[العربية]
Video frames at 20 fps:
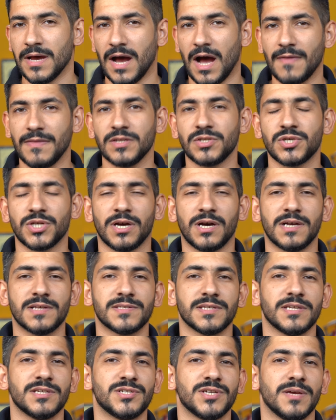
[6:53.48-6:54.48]
هذا
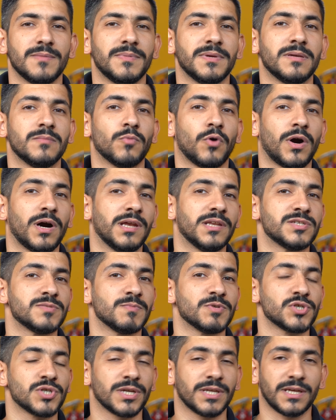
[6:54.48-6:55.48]
الجهاز اجى بمعالج
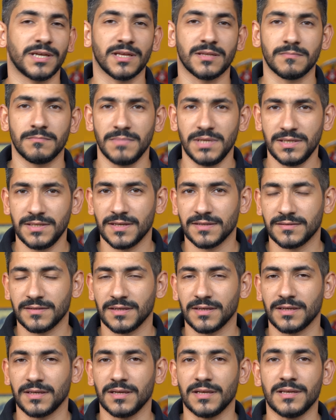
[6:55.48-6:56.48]
من شركه ميديا
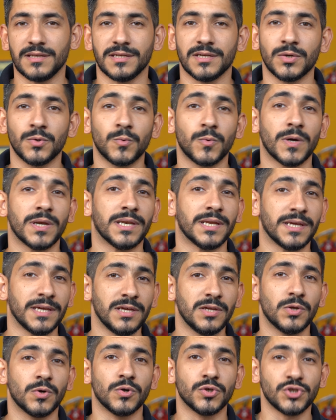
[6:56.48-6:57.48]
تك اللي هو
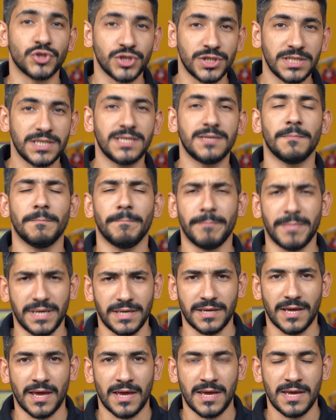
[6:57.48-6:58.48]
الهيلو جي
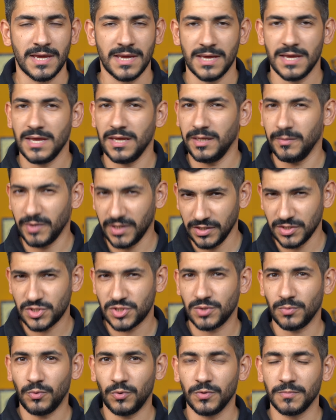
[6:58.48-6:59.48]
100. يمكن
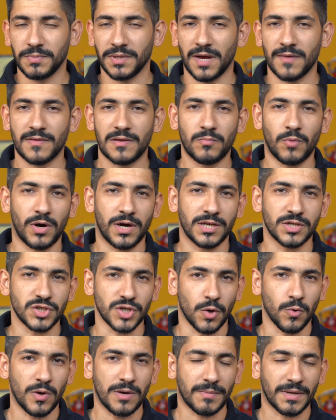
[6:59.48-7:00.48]
تسمعون بهذا المعالج
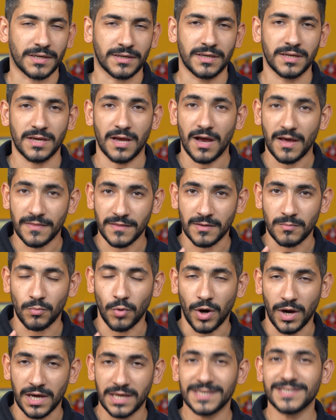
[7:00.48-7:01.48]
اول مره، هذا
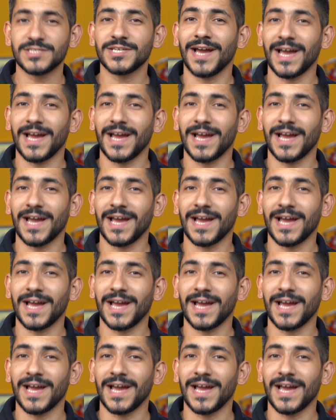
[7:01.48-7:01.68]
معالج